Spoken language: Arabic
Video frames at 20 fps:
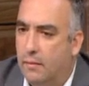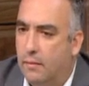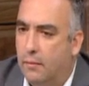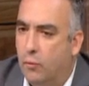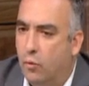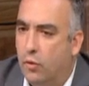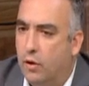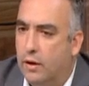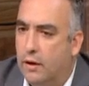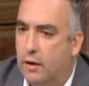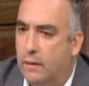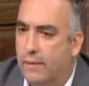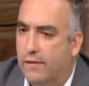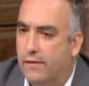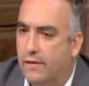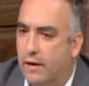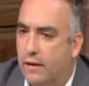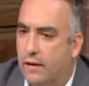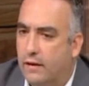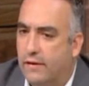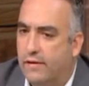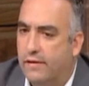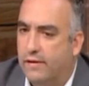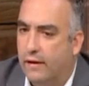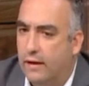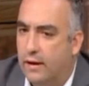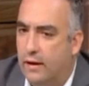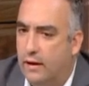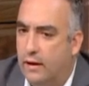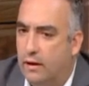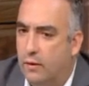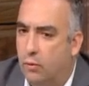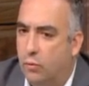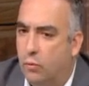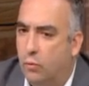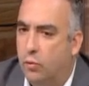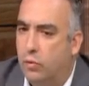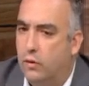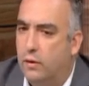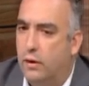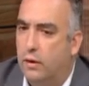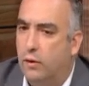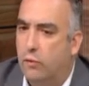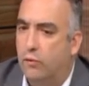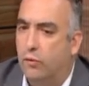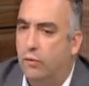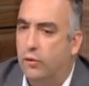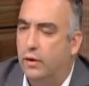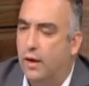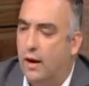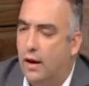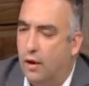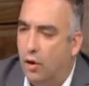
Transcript: ممكن مثلا نستغل وجود الصناع